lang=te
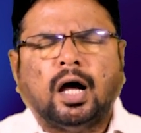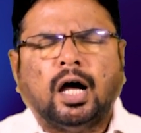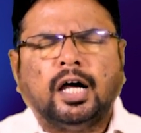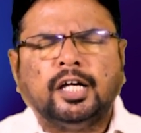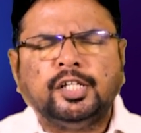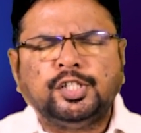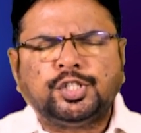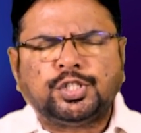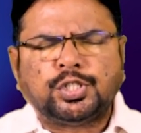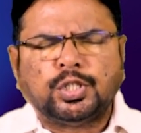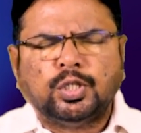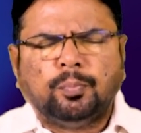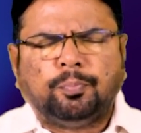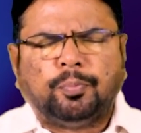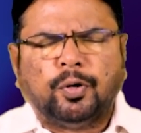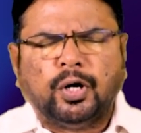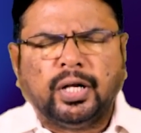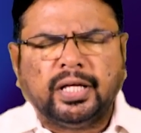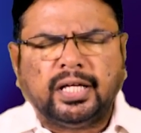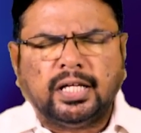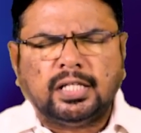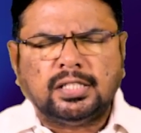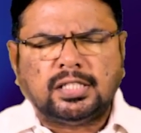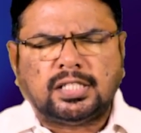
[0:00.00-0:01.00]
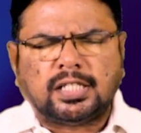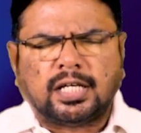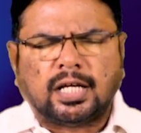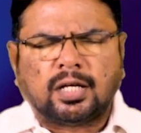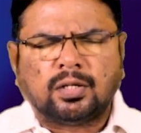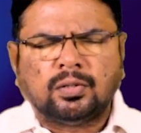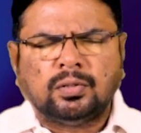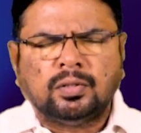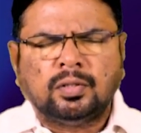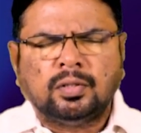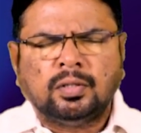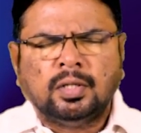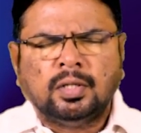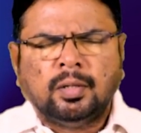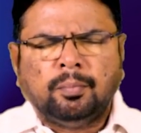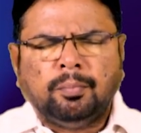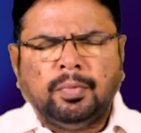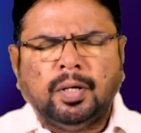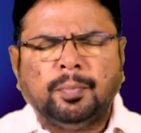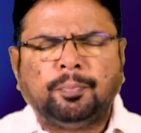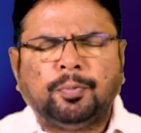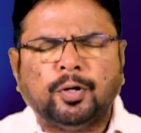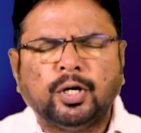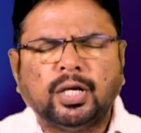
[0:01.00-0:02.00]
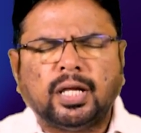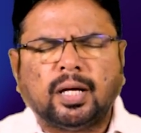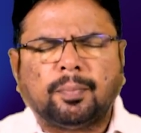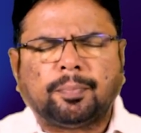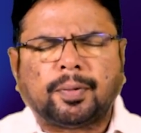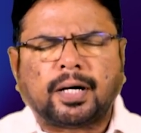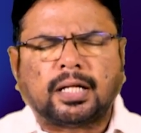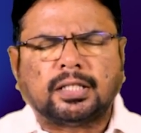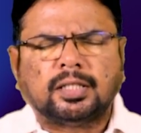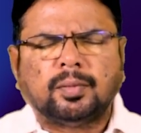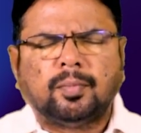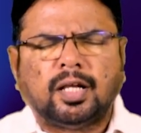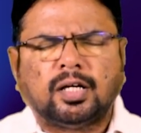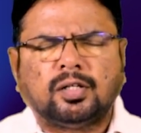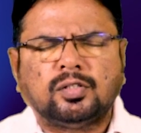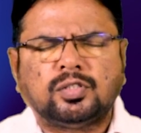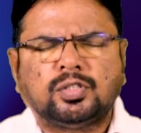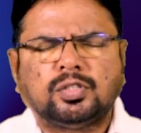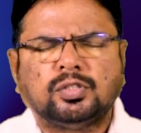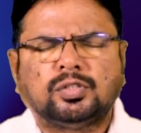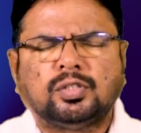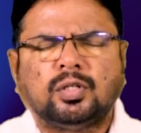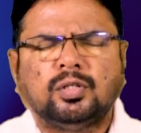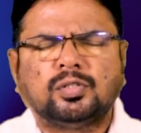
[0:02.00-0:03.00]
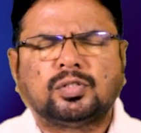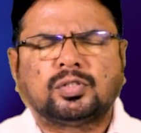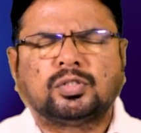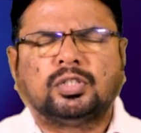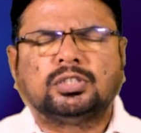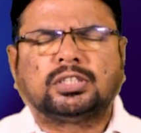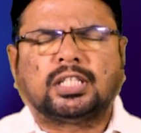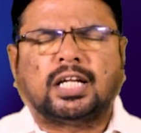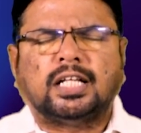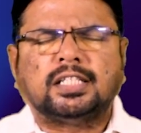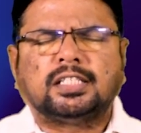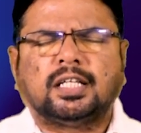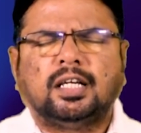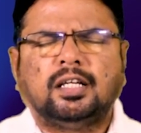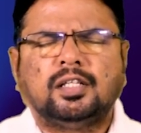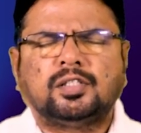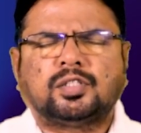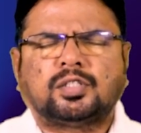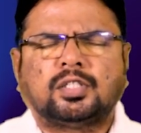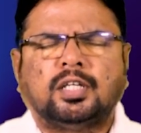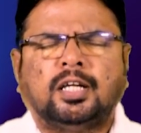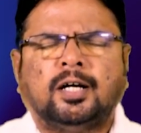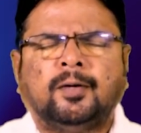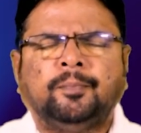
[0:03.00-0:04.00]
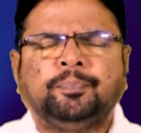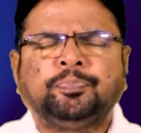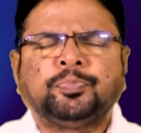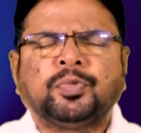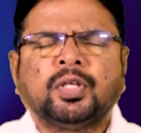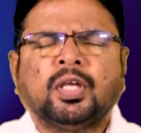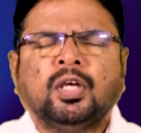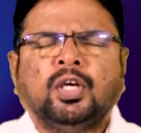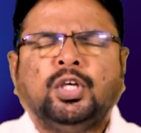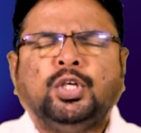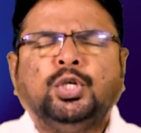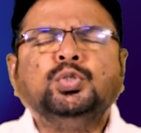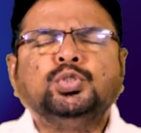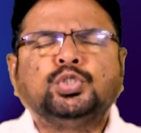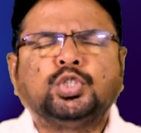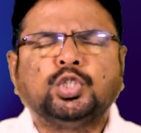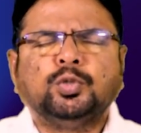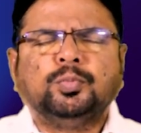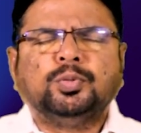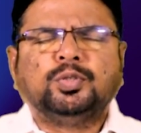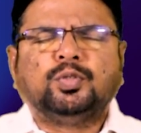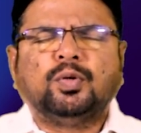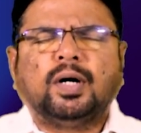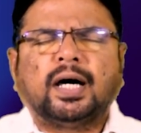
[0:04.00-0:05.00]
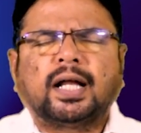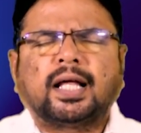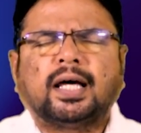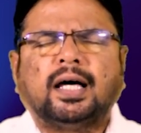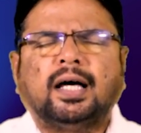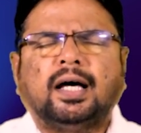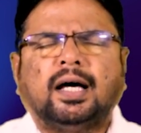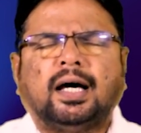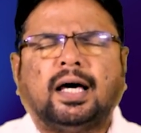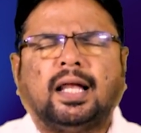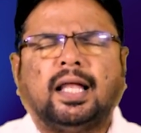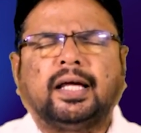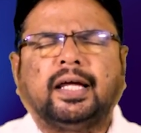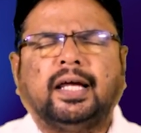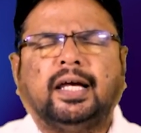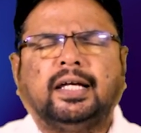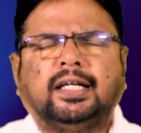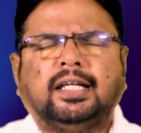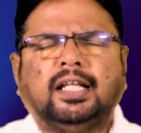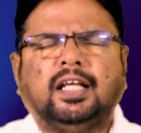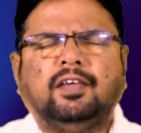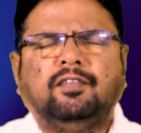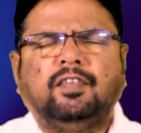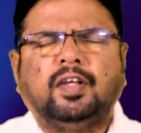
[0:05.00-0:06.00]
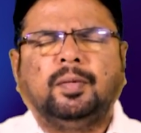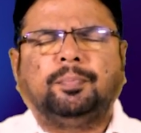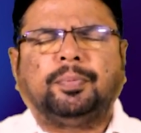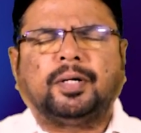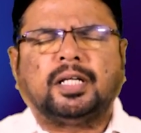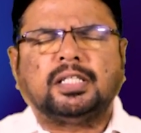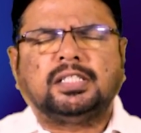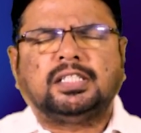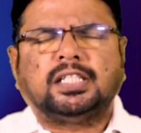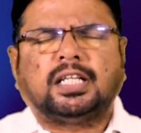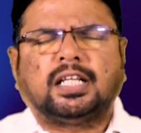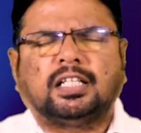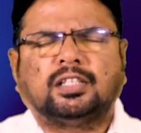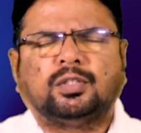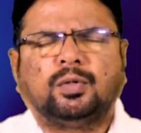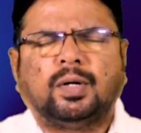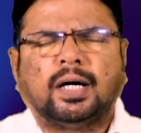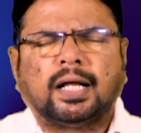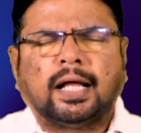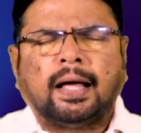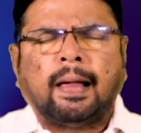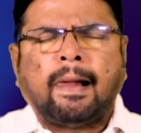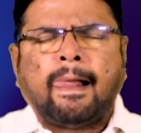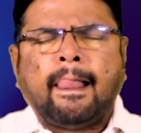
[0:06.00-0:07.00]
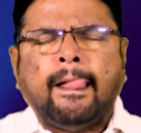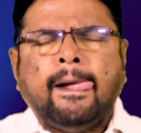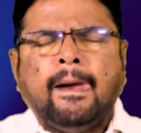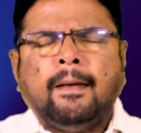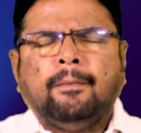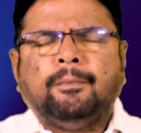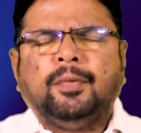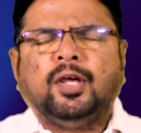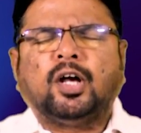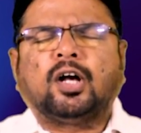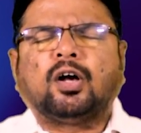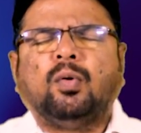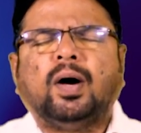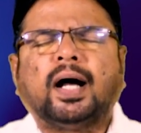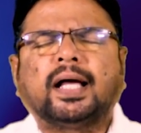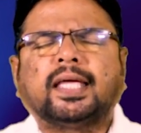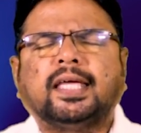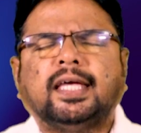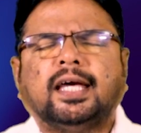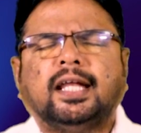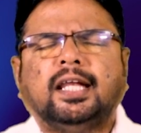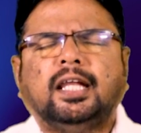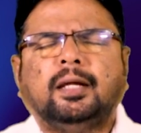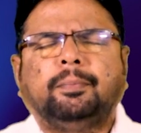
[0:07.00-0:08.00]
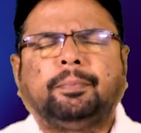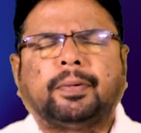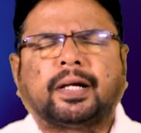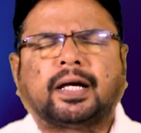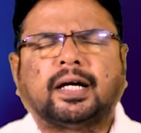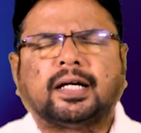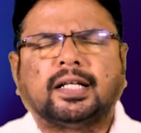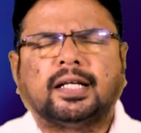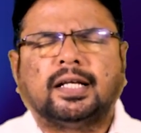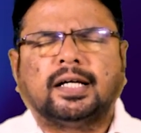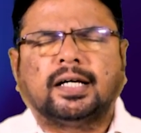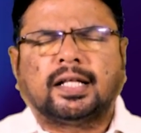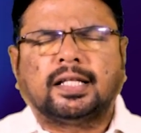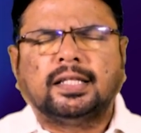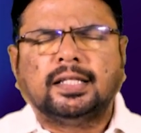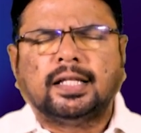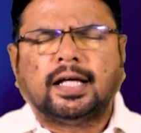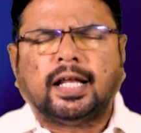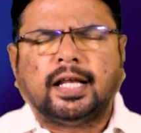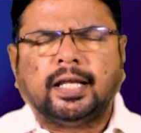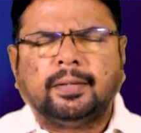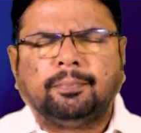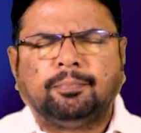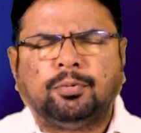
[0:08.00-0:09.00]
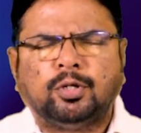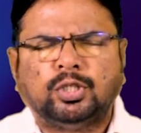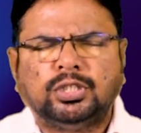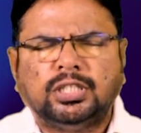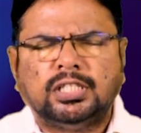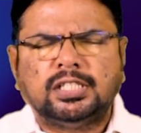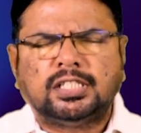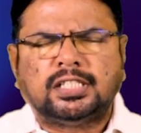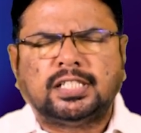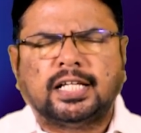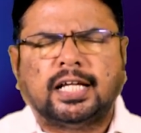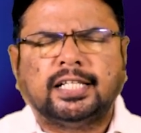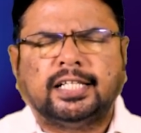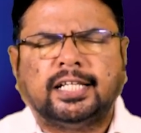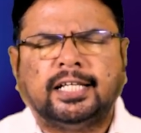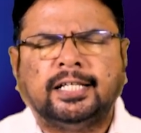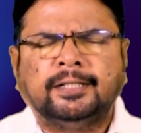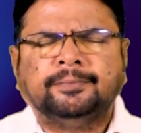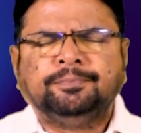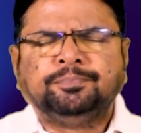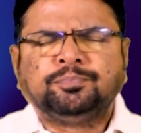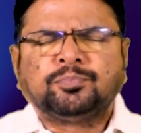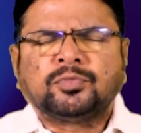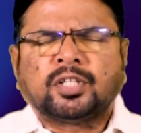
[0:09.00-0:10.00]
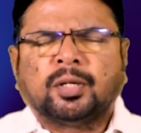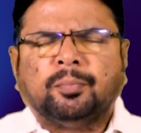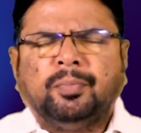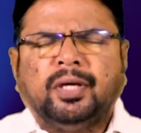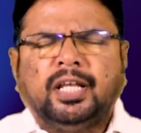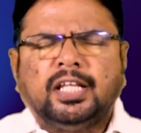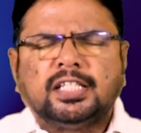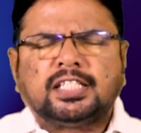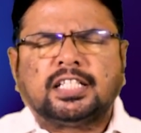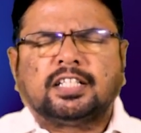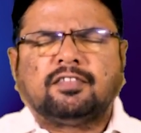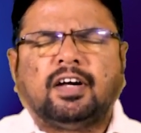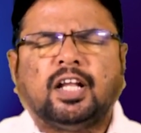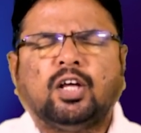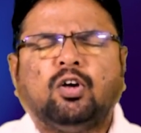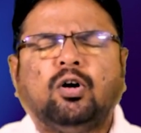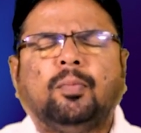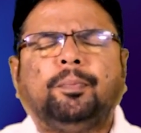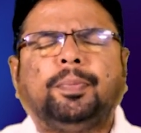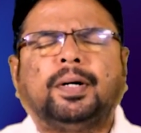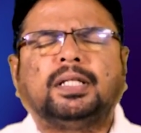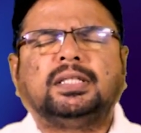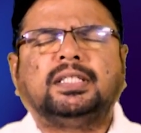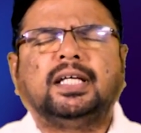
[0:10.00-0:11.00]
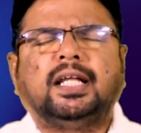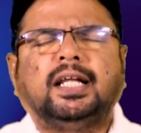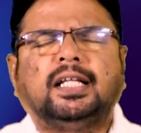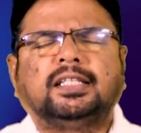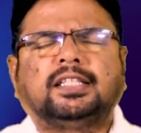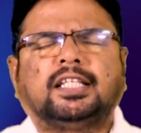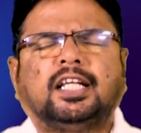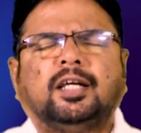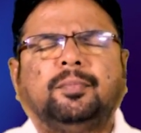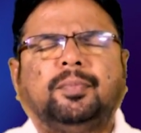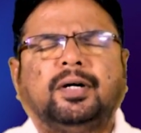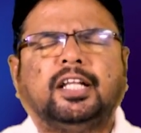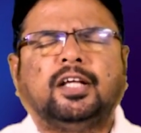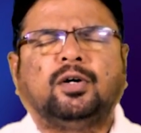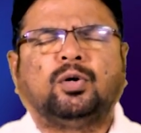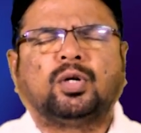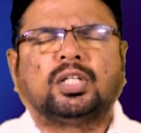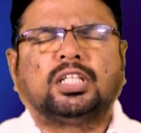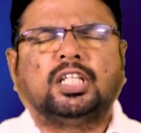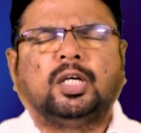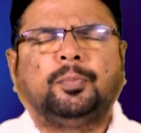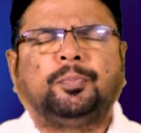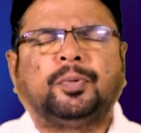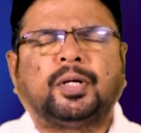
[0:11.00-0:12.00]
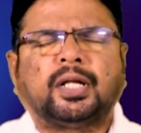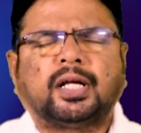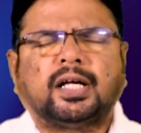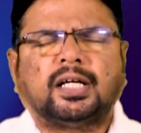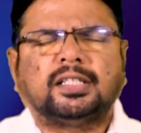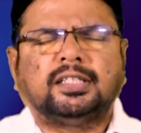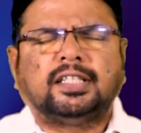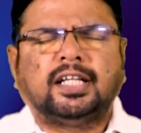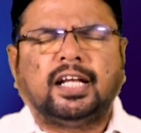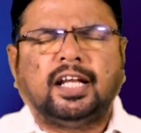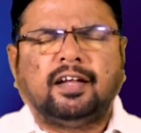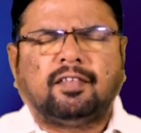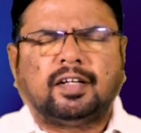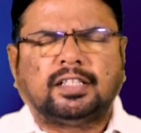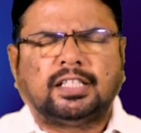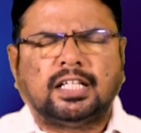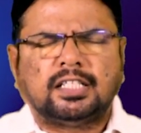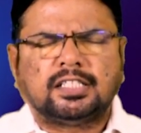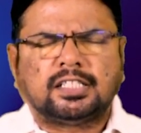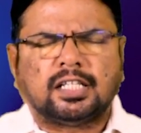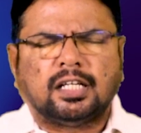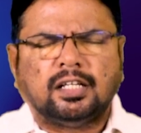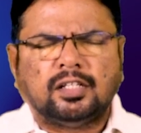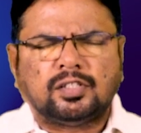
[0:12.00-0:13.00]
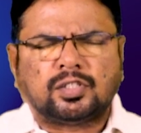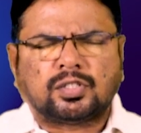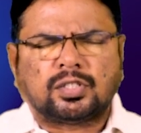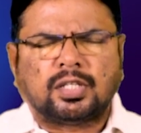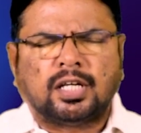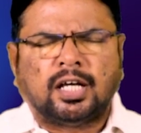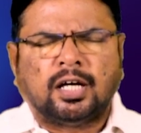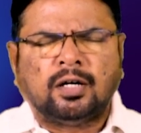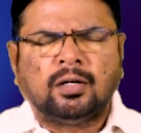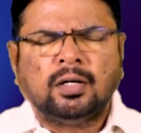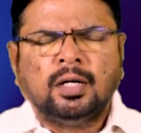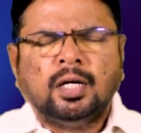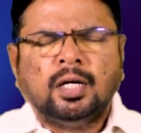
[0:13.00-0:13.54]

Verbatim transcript: ఆయుష్ను పొడిగించారు మీ పుణ్య పాదములకు స్థుతులు స్తోత్రాలు చెల్లిస్తున్నాం యూట్యూబ్ ద్వారా అలాగే టీవీ పరిచర్య ద్వారా మీ యొక్క వాక్యాన్ని ప్రకటన గ్రంథాన్ని బోధించడానికి మీరు ఇచ్చినటువంటి గొప్ప ధన్యతను బట్టి హృదయపూర్వక ధన్యవాదాలు చెల్లిస్తున్నా